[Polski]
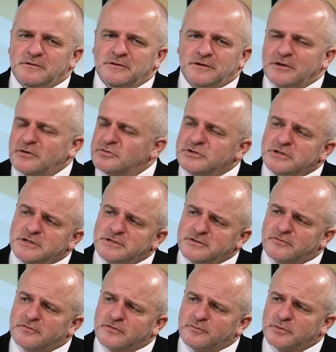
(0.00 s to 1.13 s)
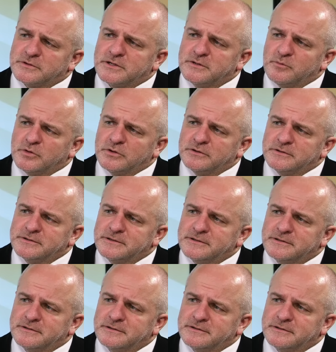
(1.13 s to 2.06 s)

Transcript: i tego już nikt nie cofnie w polskiej polityce.